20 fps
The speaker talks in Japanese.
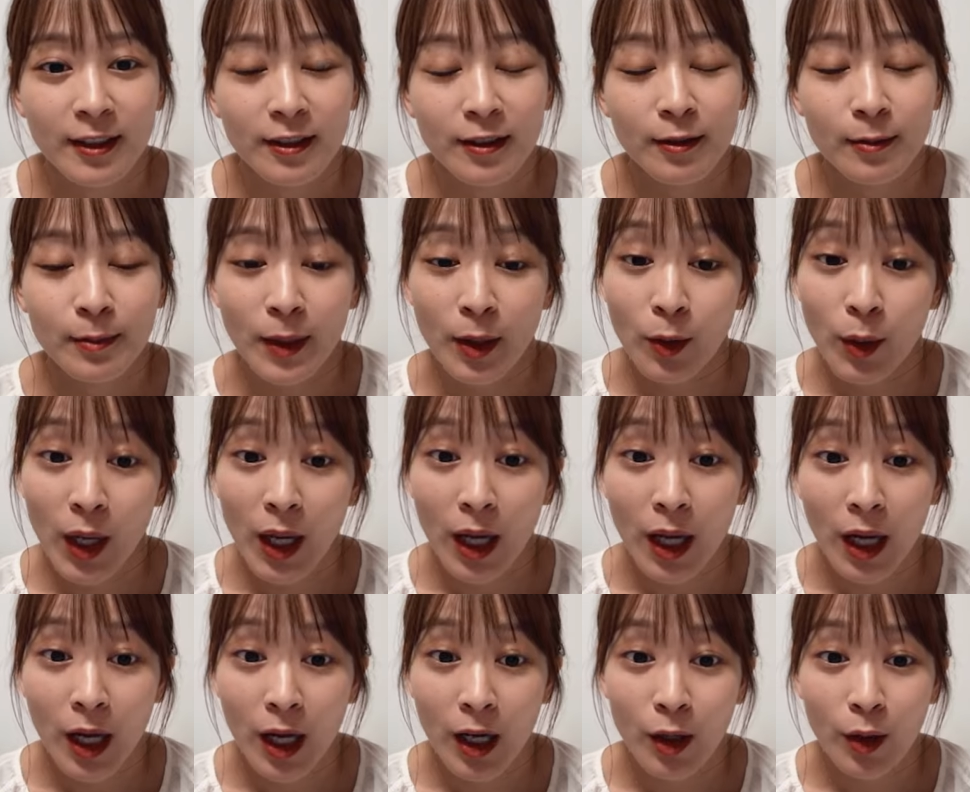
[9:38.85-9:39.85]
こんばんは
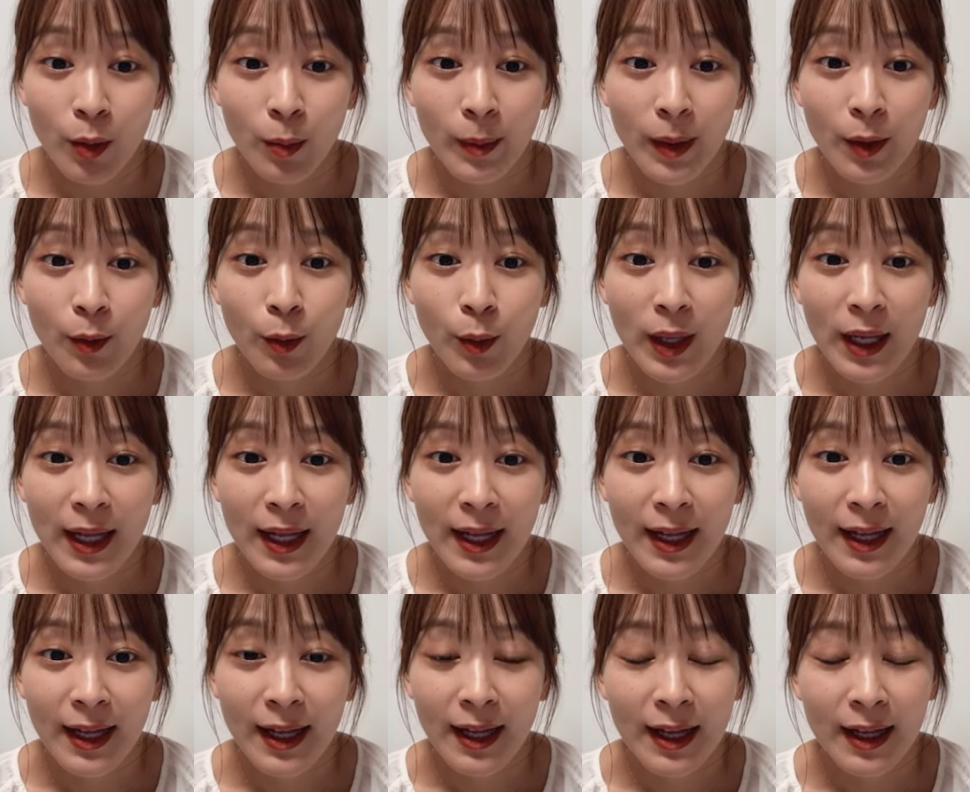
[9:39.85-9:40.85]
こんばん
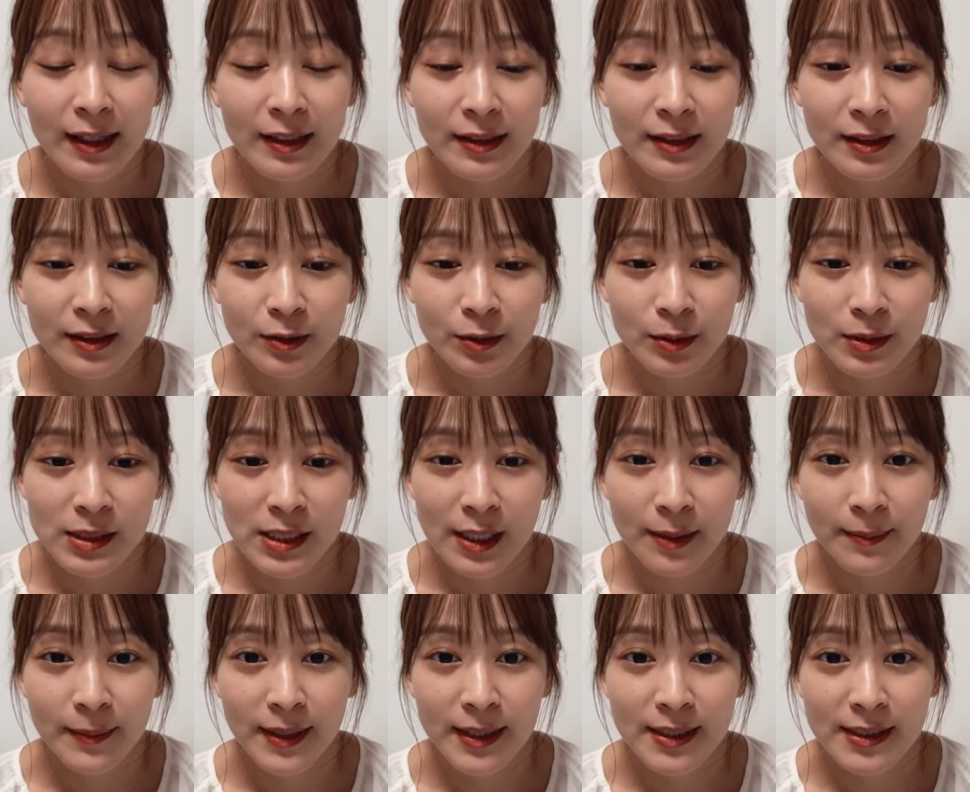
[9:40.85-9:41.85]
はありがとうござい
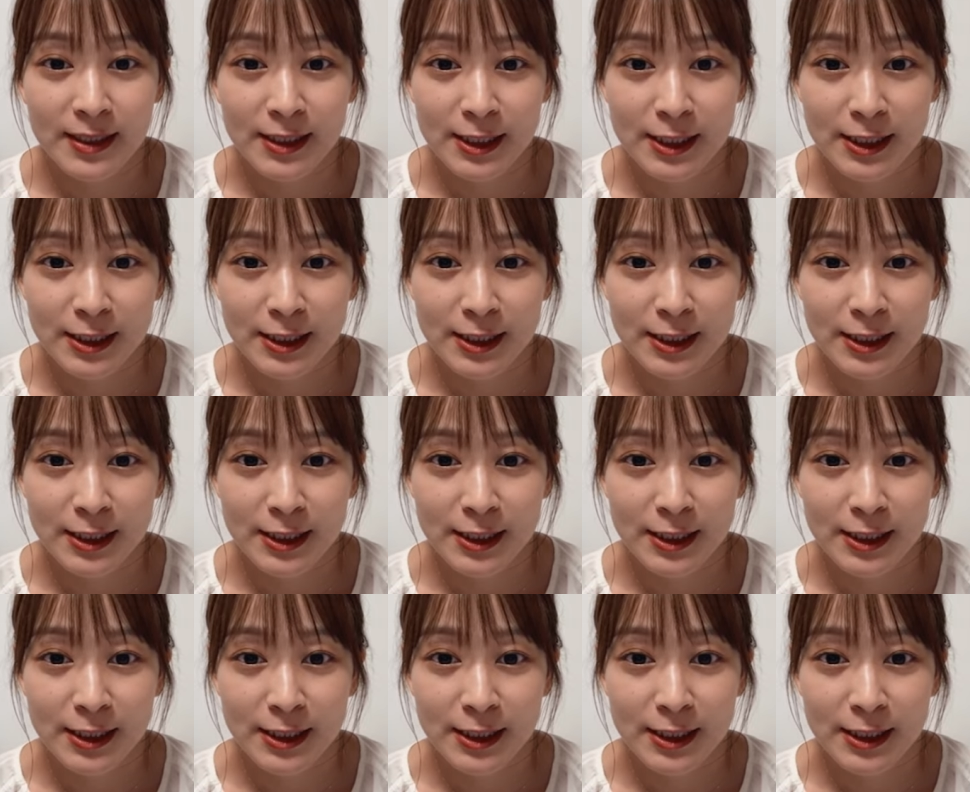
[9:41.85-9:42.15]
ます